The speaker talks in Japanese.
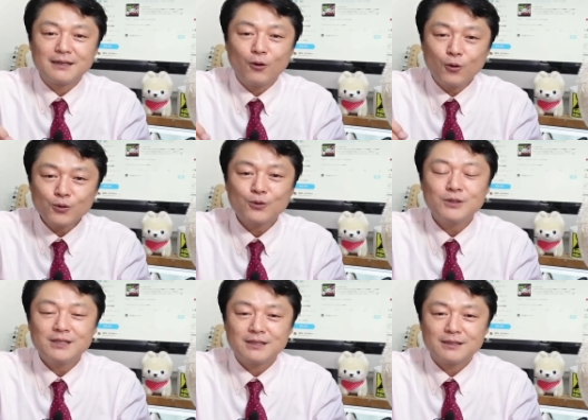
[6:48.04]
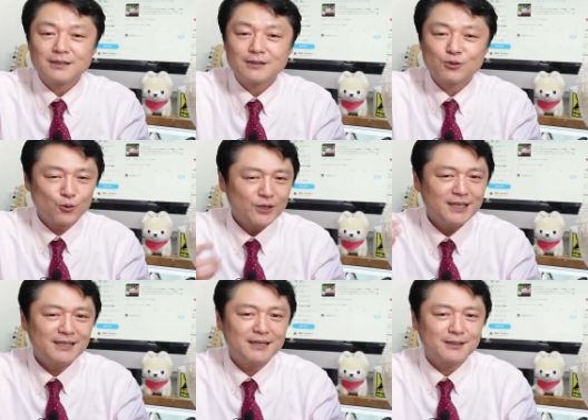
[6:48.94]
本当にその
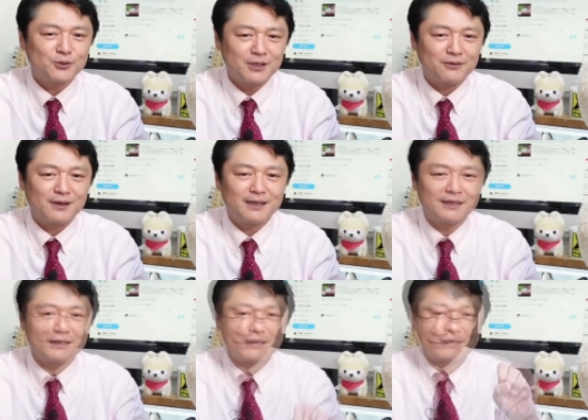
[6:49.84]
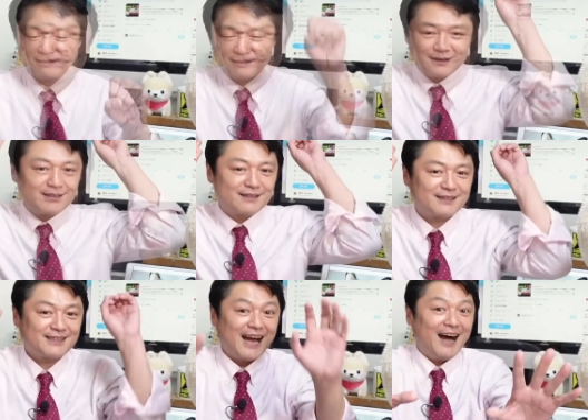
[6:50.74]
気になった時には
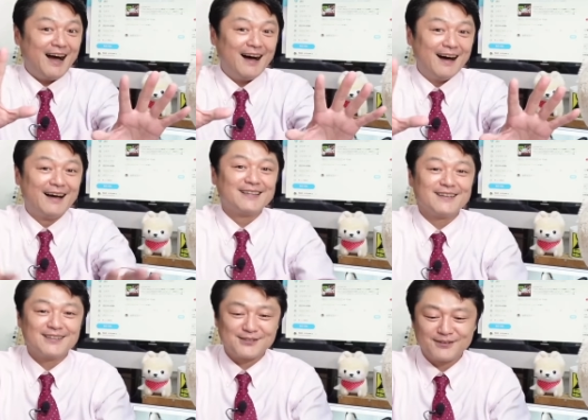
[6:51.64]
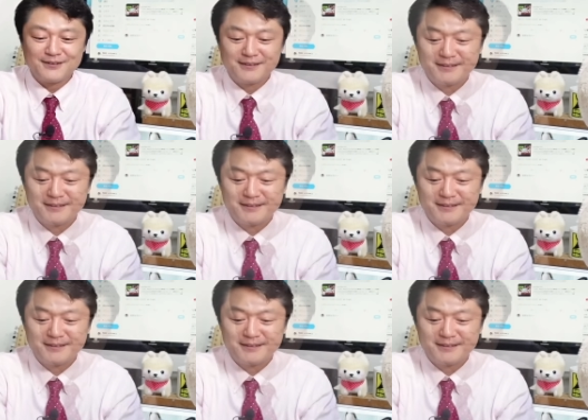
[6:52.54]
ダーンなんですよ。